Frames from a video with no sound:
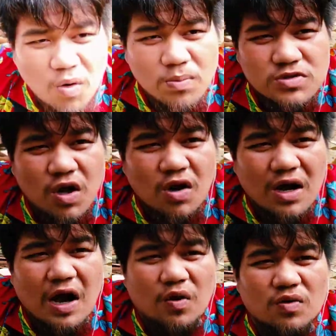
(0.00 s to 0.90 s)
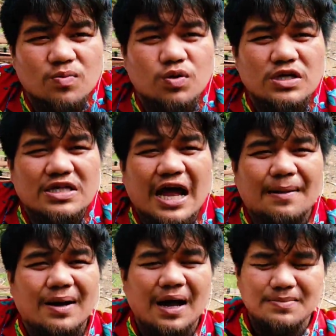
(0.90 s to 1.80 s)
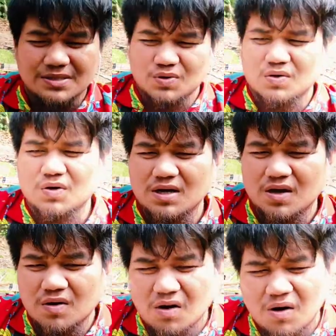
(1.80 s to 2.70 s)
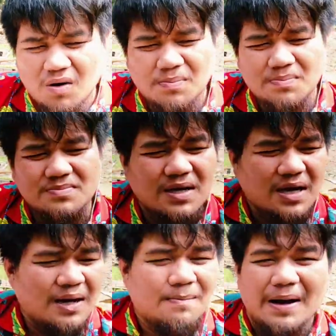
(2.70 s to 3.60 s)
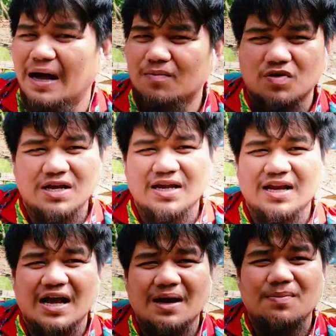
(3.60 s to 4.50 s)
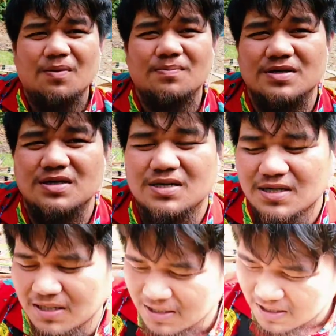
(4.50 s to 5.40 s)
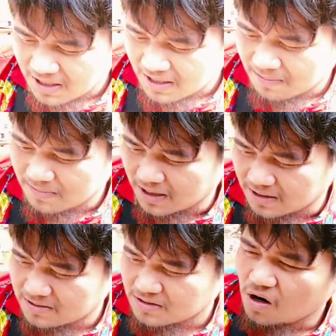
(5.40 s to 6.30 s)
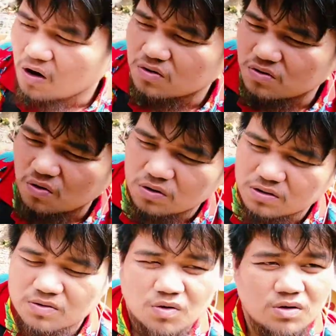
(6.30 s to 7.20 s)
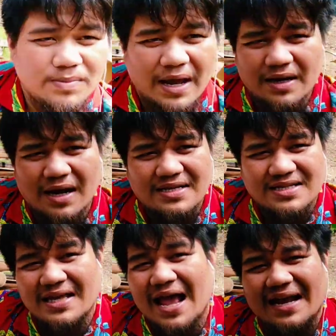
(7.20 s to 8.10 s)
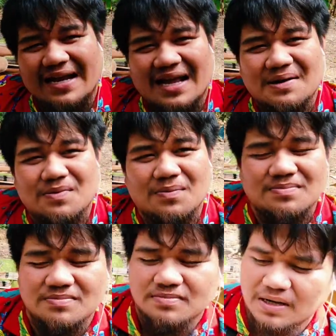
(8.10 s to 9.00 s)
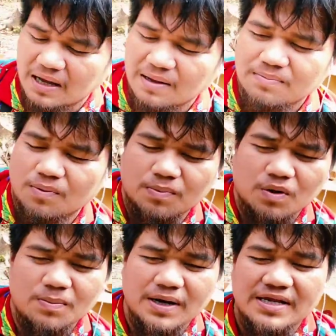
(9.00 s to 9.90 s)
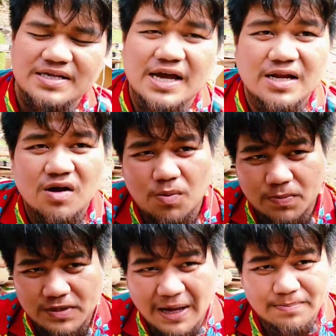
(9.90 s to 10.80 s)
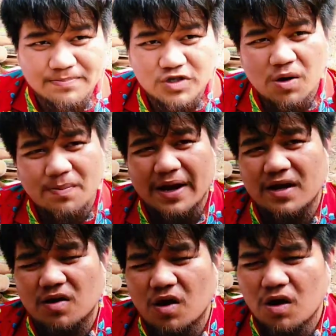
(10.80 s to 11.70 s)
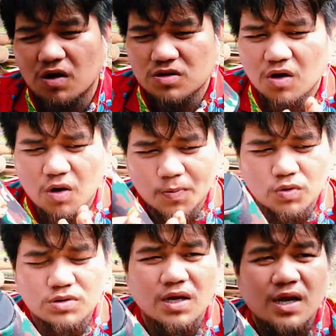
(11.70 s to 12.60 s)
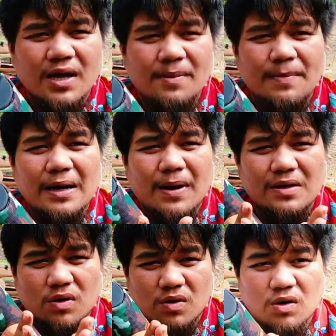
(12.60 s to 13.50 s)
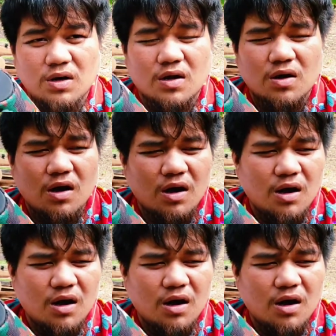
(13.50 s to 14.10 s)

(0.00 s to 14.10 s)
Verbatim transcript: ผมช่องเก่าผู้ติดตาม 50,000กว่าคน แล้วก็พังหมดเลยนะครับผมคือเหมือนช่องโดนโดนแบนอะไรสักอย่างนะครับผมนะผมก็ไม่แน่ใจแล้วก็ผมทำช่องใหม่ แล้วก็ต้องขอบคุณ8,000กว่าคนแล้วก็